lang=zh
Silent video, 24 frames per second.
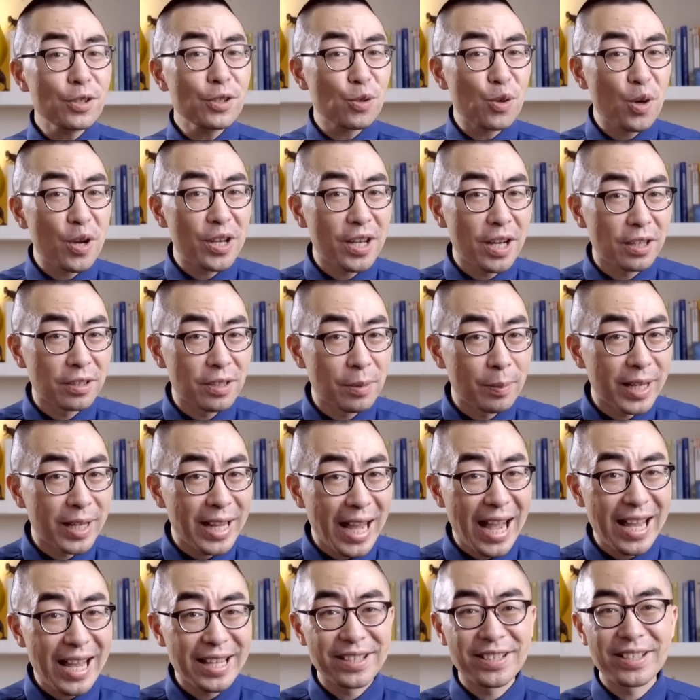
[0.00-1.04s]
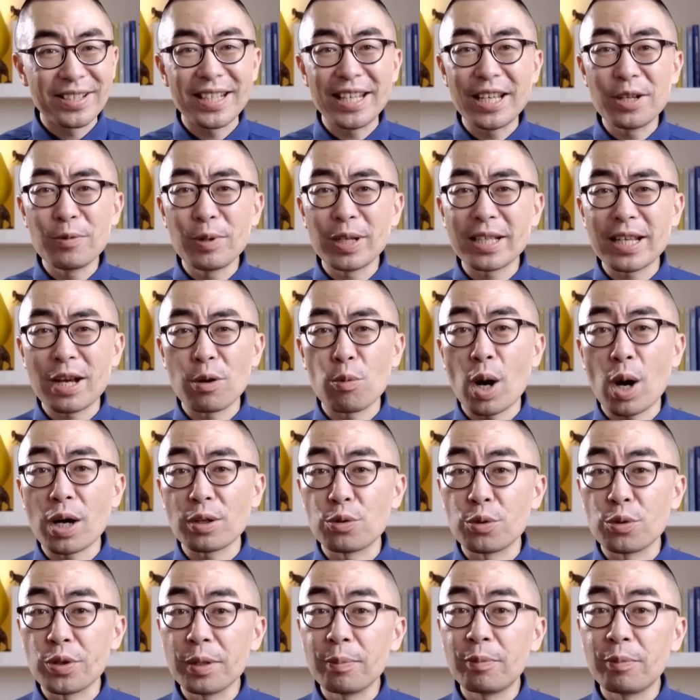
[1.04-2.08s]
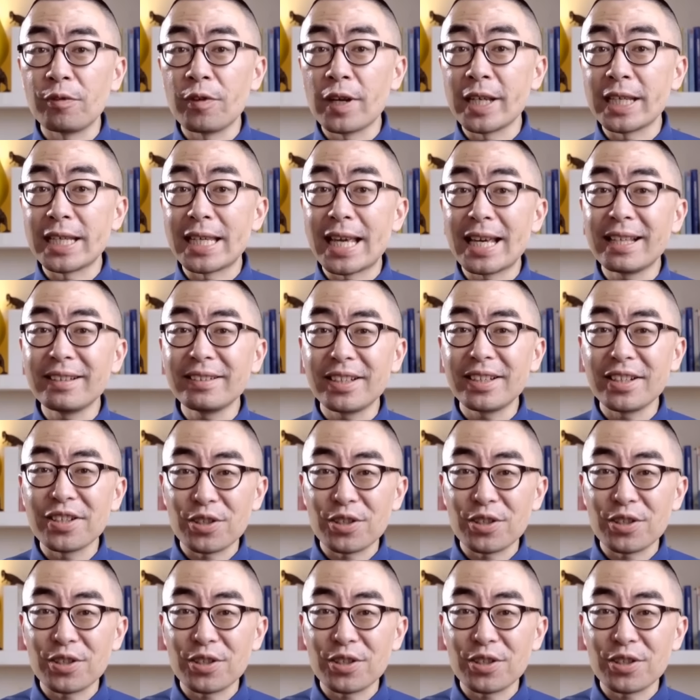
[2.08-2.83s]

之所以要这么干，是因为在挖出一部分岩